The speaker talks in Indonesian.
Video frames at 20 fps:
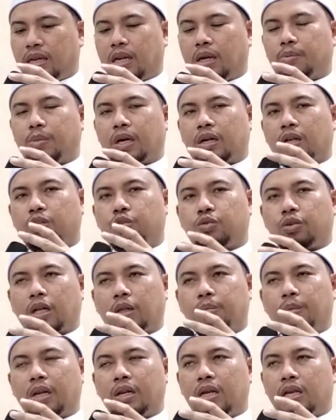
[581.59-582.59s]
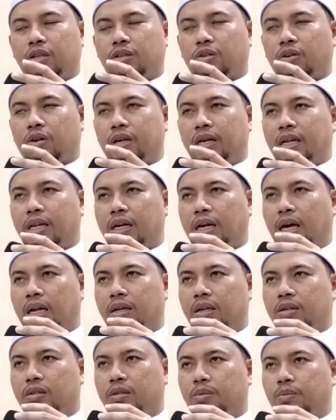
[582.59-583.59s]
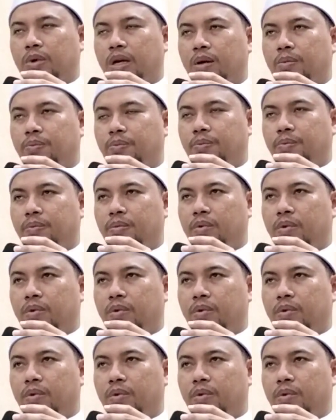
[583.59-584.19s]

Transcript: dinamakan surat Bani Israel karena sebab